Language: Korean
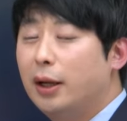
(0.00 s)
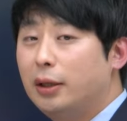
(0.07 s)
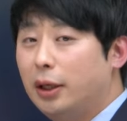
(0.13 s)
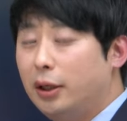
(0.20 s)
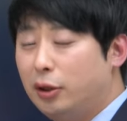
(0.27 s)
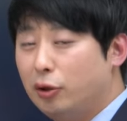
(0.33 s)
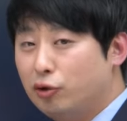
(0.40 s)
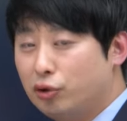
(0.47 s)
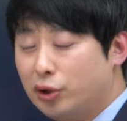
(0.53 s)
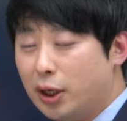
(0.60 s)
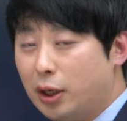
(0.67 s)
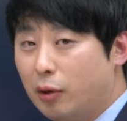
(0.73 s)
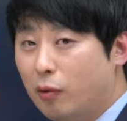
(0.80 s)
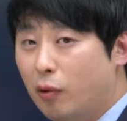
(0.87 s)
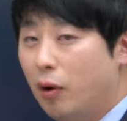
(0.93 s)
SAT
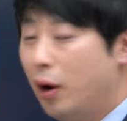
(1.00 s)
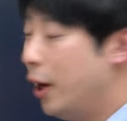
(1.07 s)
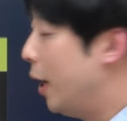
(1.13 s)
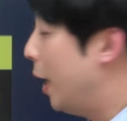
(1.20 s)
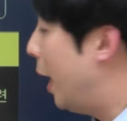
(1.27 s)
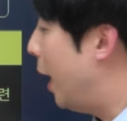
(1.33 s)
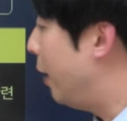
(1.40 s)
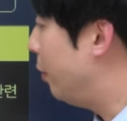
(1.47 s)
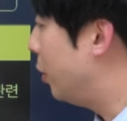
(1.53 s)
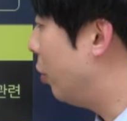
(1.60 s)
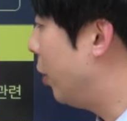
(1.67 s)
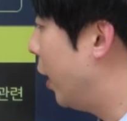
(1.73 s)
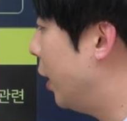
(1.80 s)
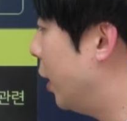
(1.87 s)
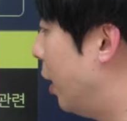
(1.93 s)
투자라고 아이비 선행한